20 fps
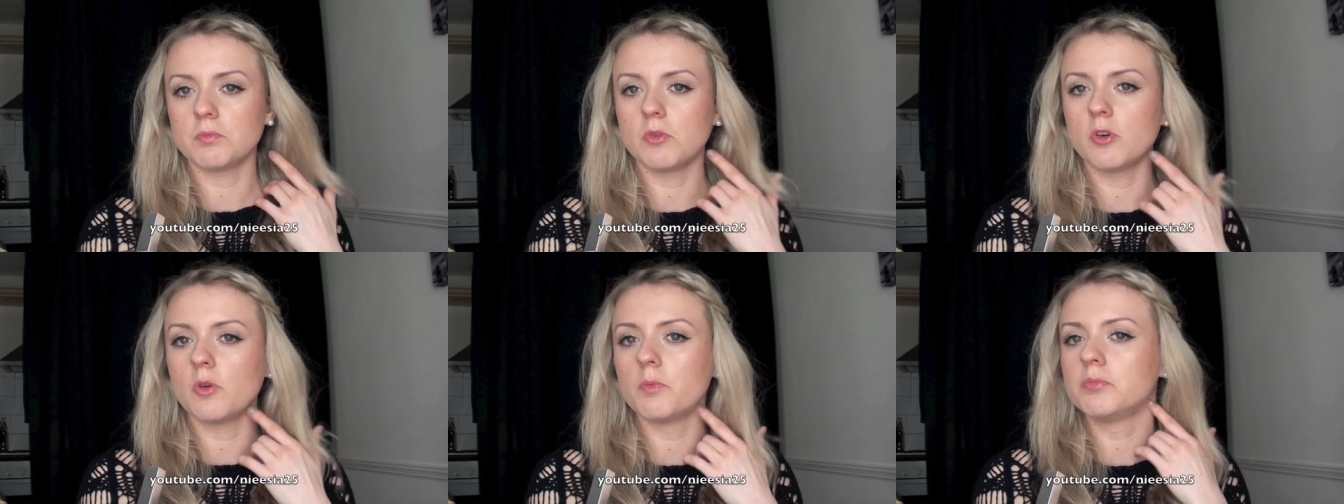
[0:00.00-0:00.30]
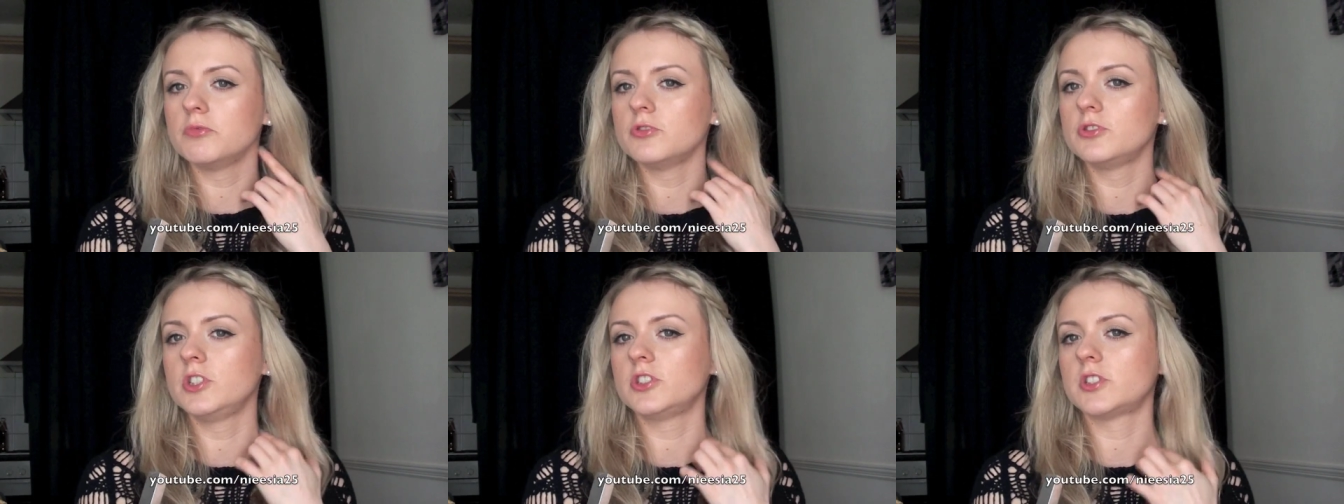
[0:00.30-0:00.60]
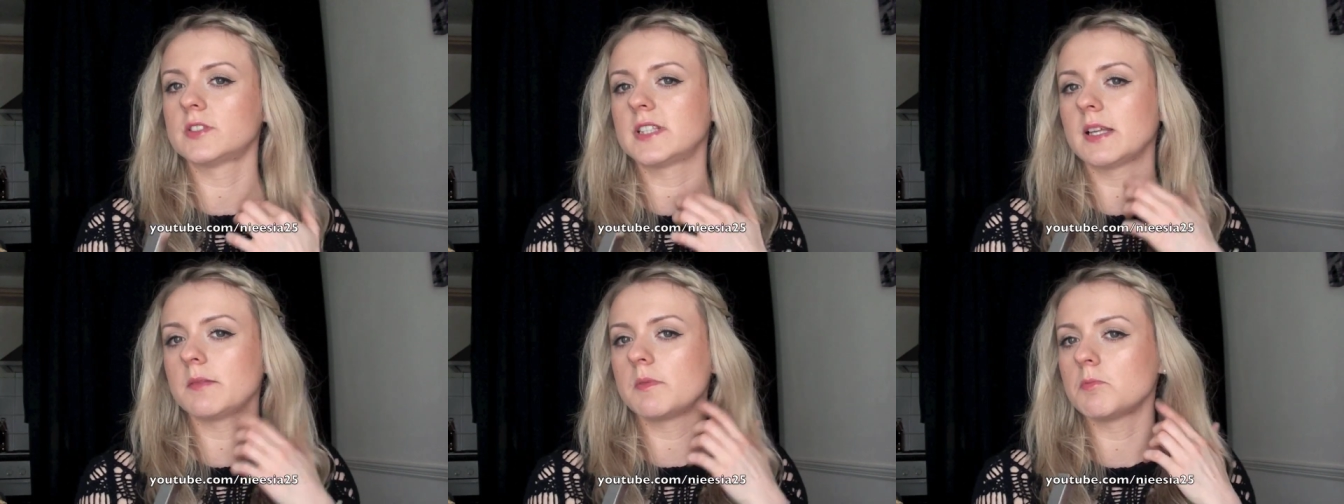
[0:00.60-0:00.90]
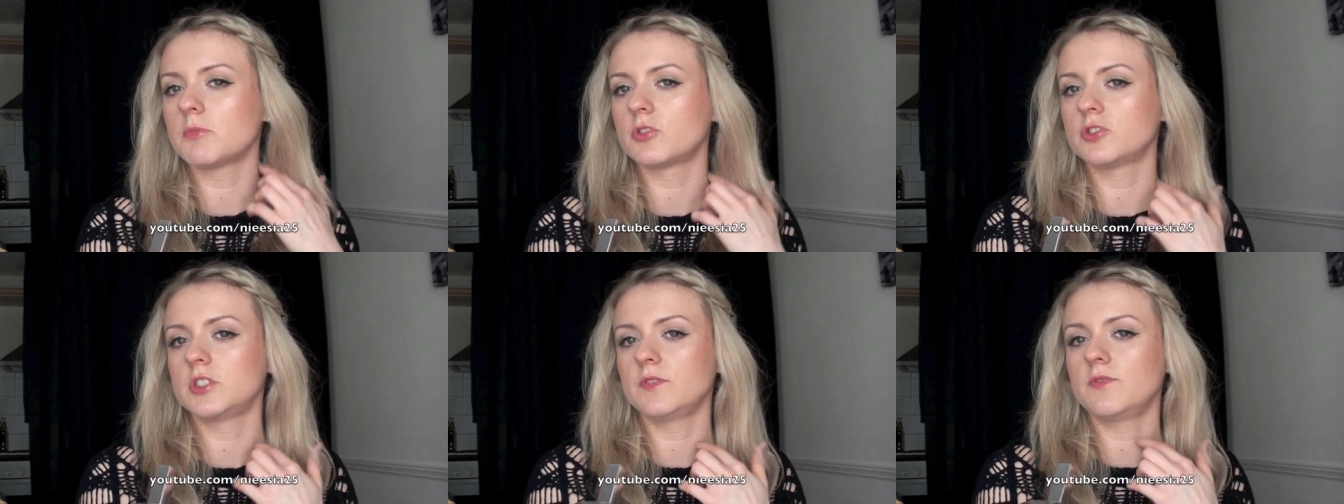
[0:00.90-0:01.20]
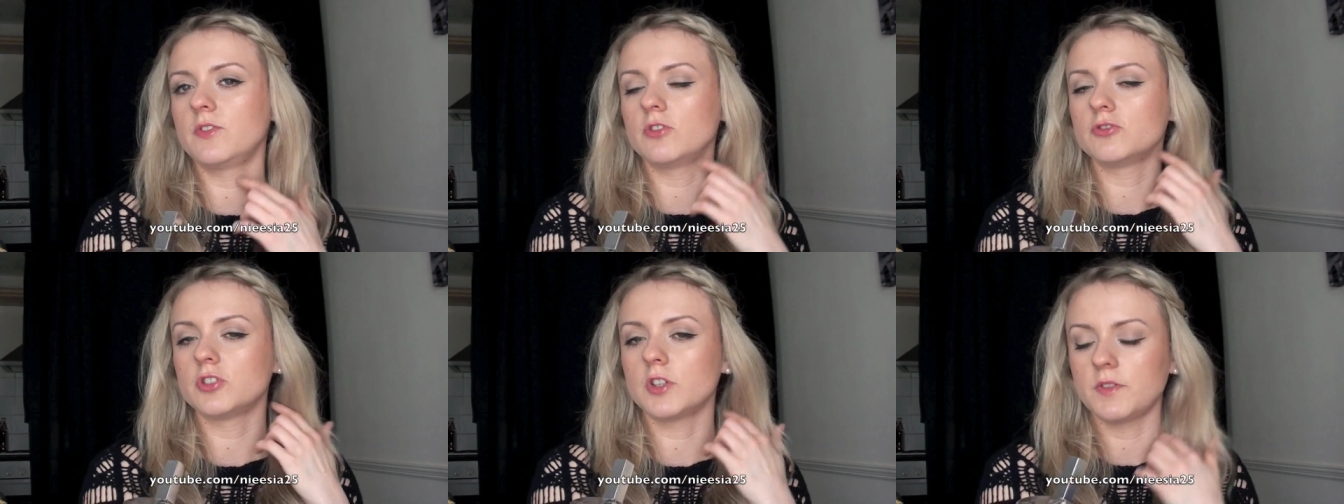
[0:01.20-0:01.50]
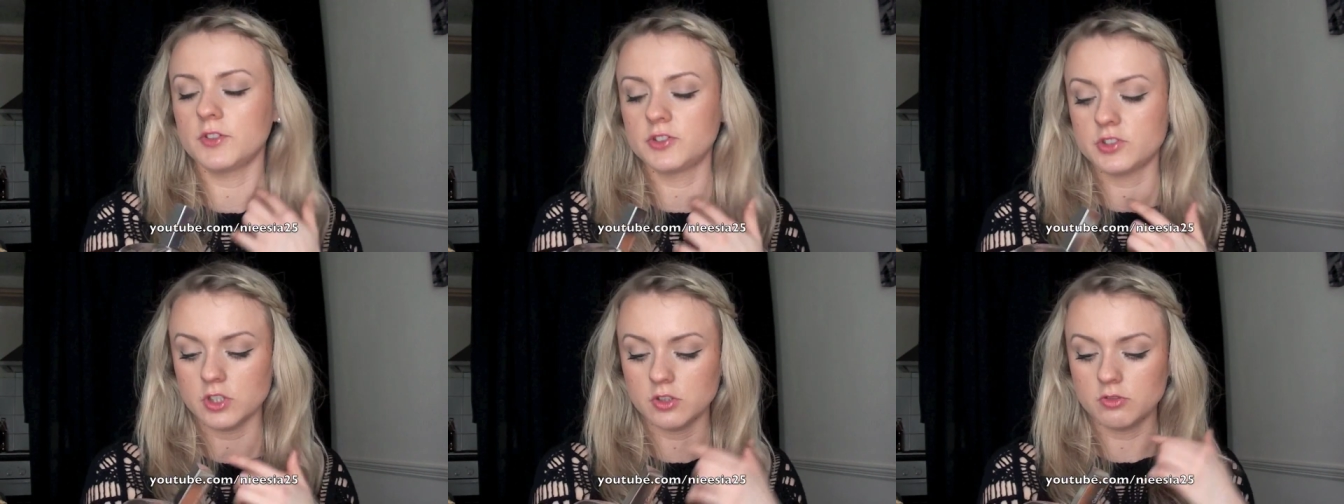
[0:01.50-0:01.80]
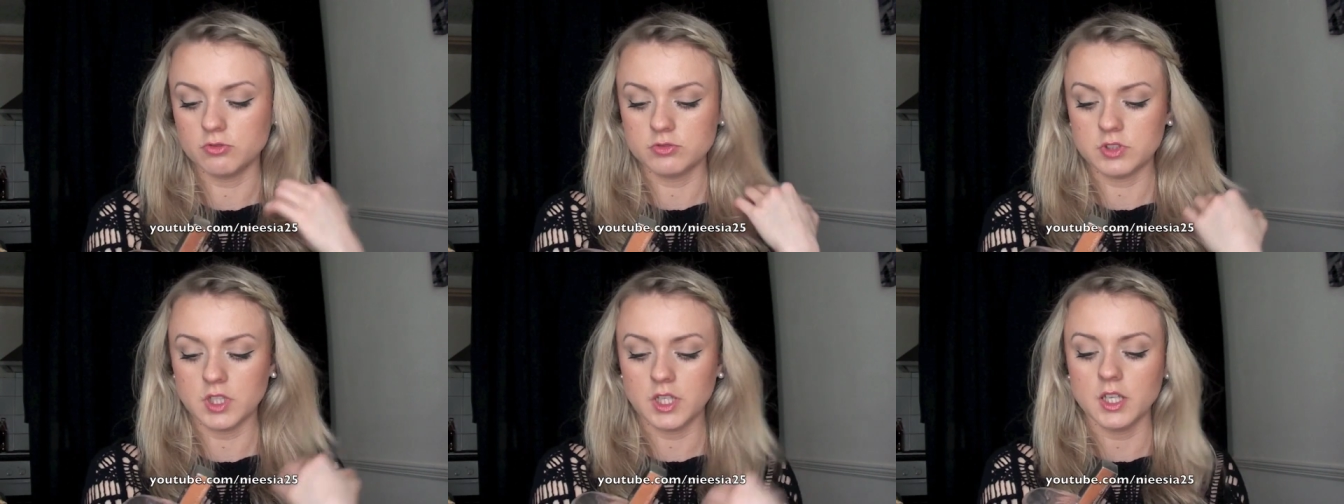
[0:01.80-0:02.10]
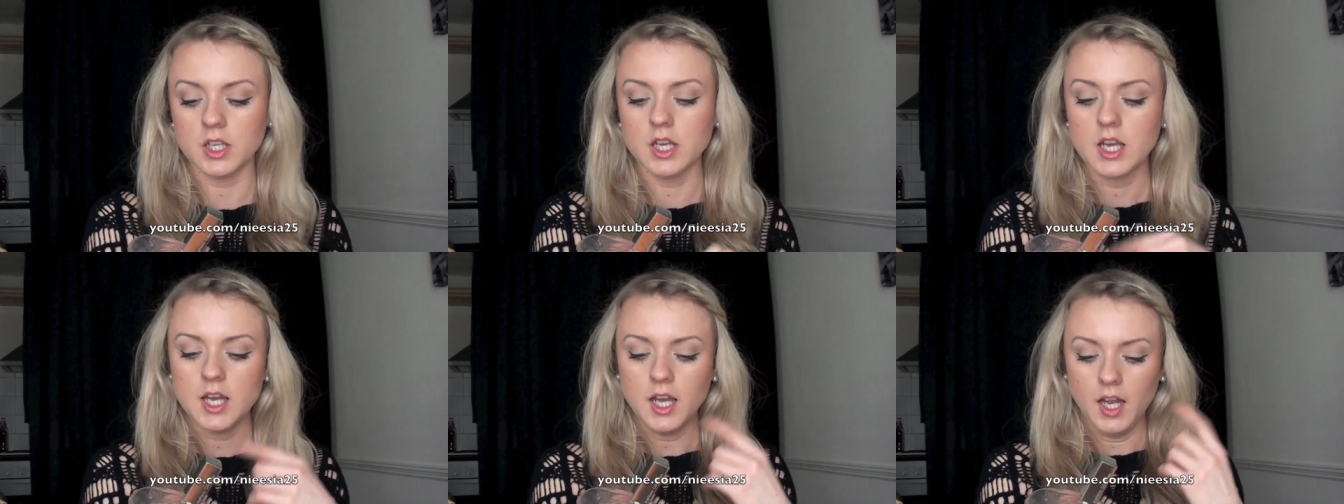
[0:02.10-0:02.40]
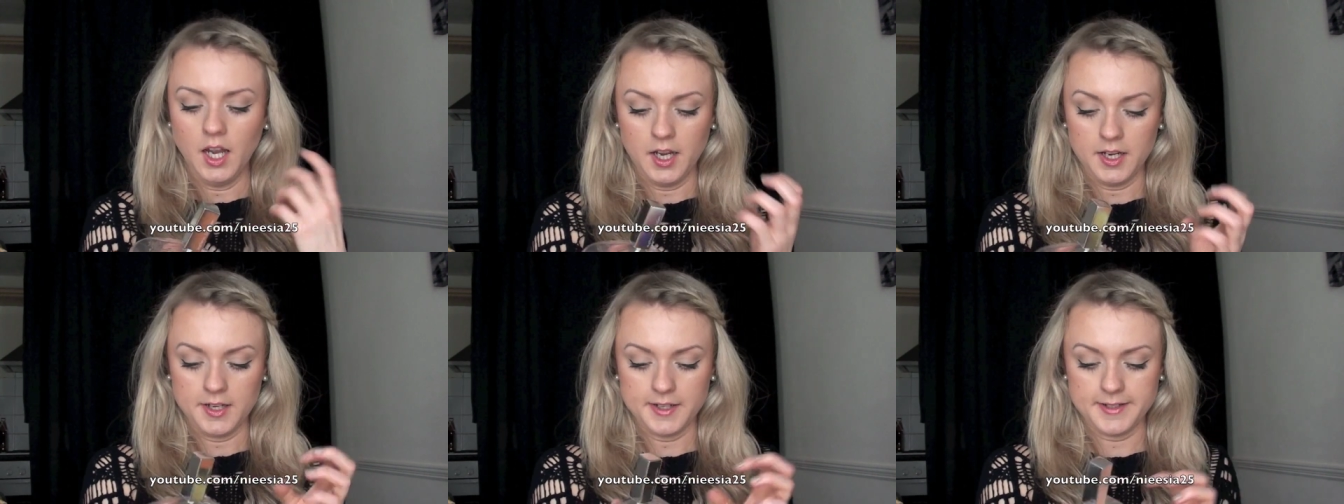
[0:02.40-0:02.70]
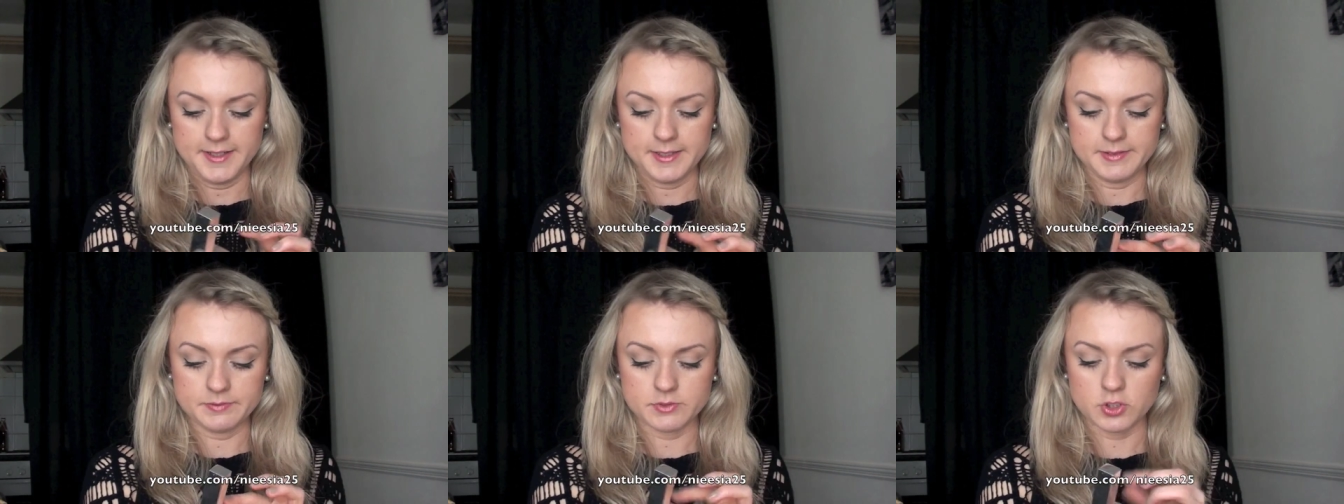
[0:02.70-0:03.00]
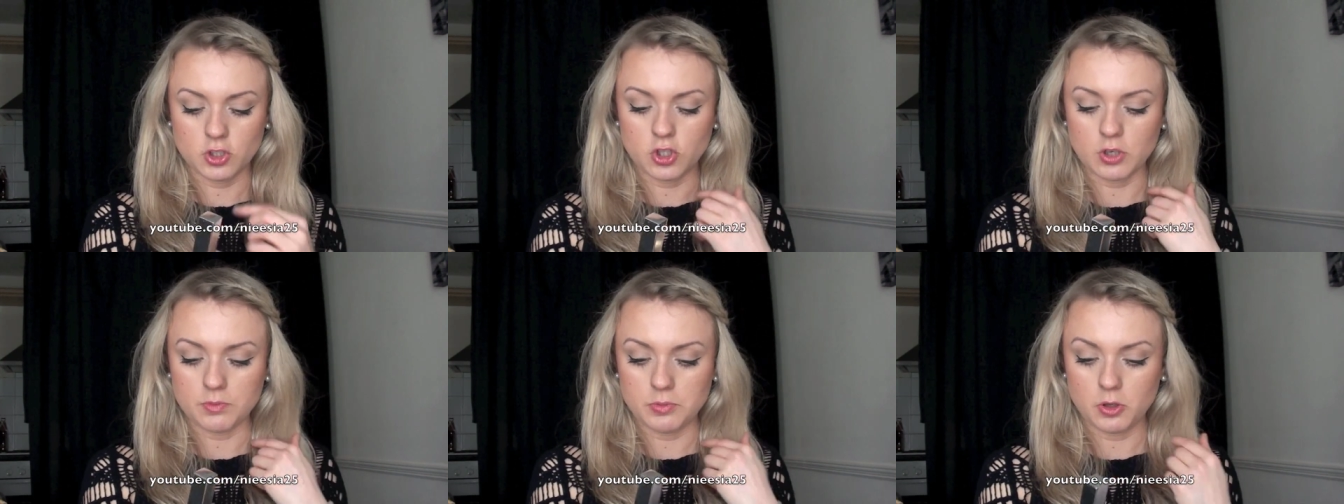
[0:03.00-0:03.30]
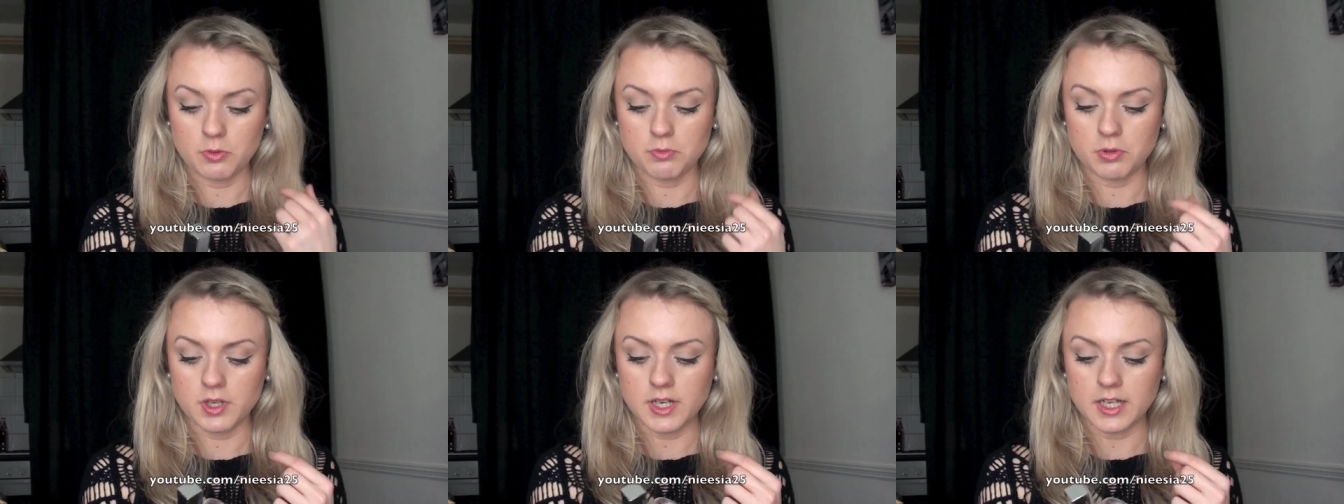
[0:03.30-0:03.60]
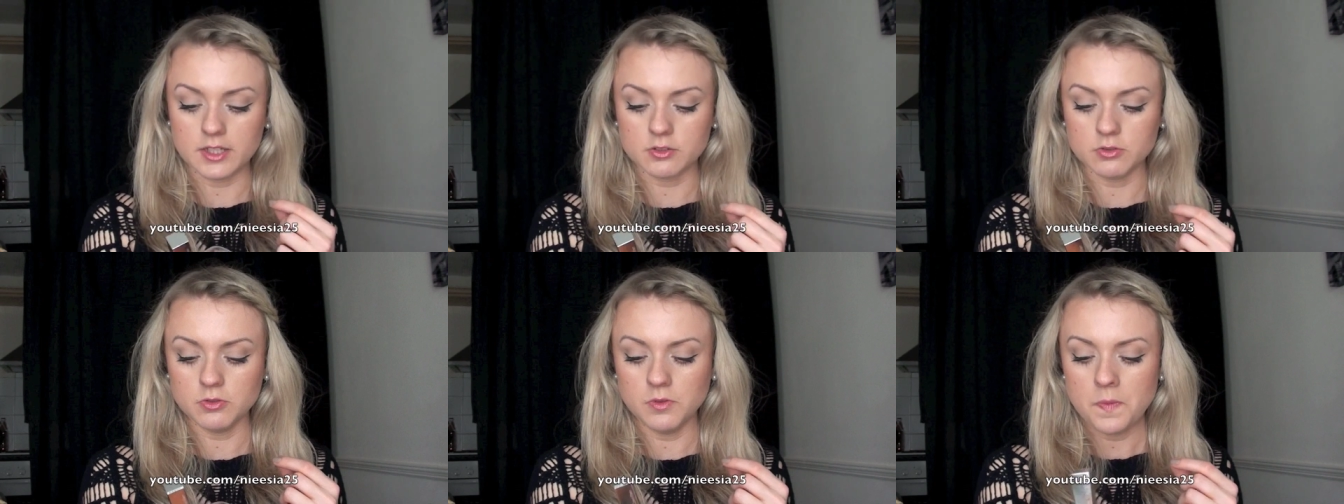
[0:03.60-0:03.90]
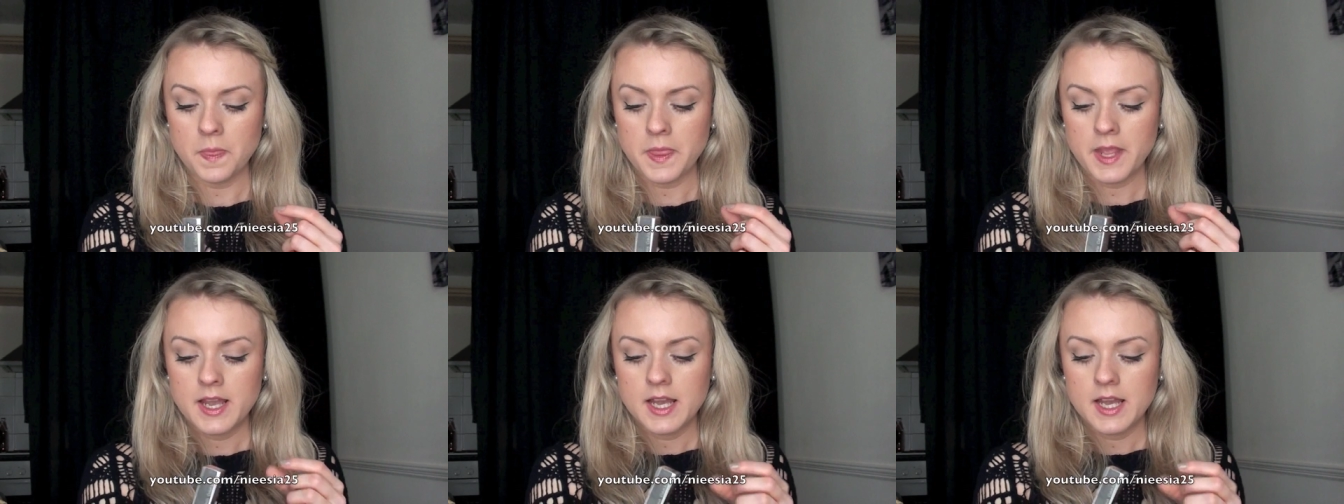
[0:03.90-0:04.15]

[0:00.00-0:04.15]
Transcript: bo później czasami możecie wylądować taką tutaj e, kropką brokatu.